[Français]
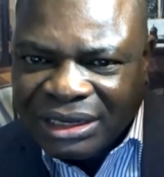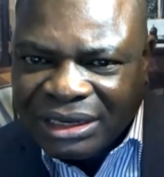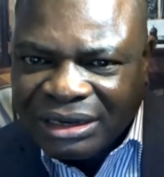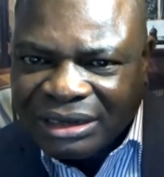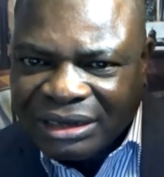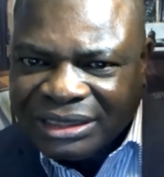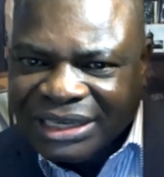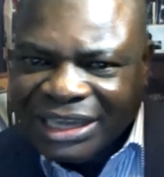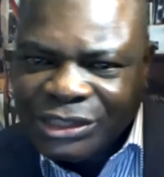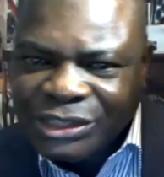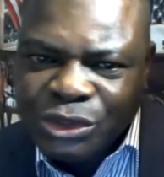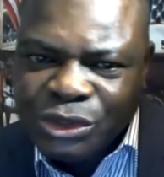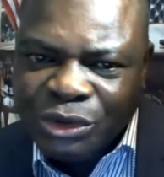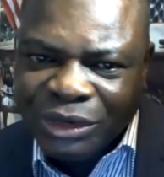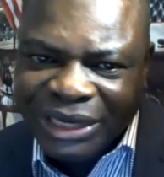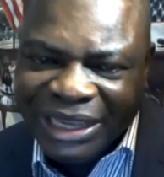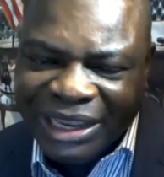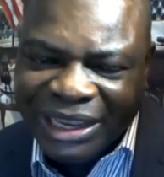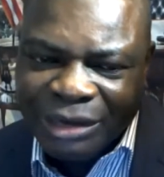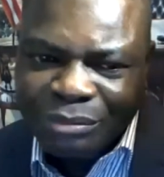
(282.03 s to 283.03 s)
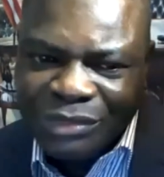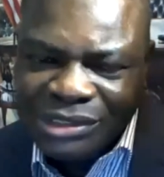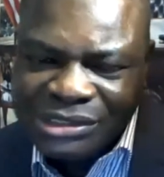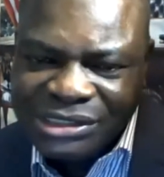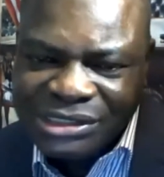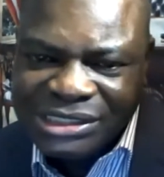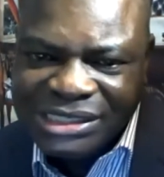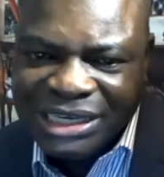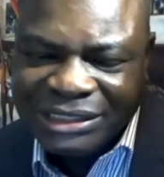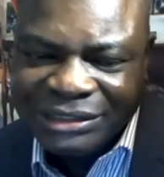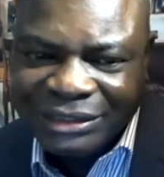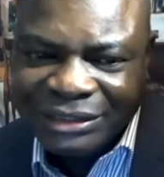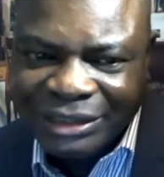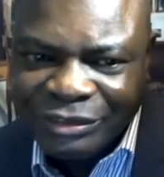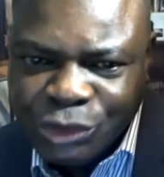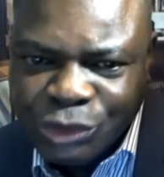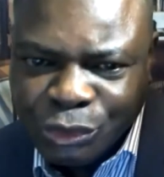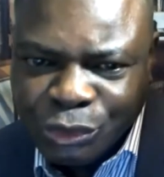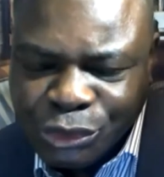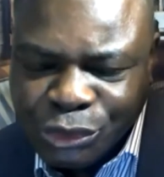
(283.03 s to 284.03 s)
Euh, qu'est-ce que réellement cette
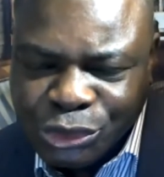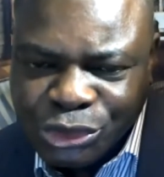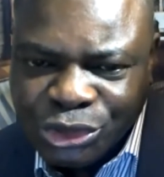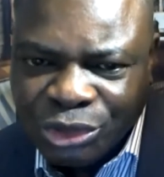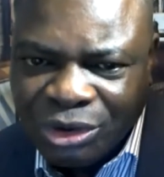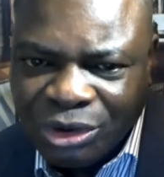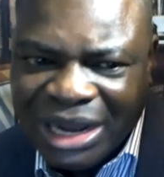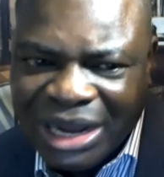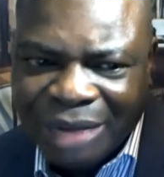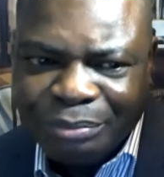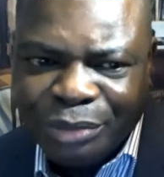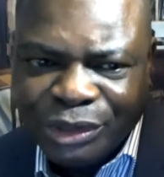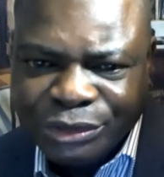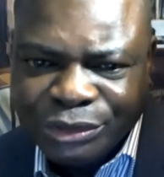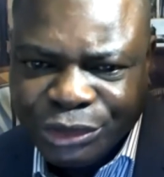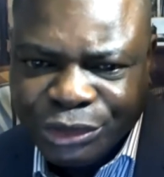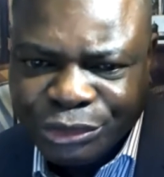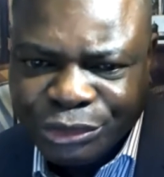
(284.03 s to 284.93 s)
résolution apporte de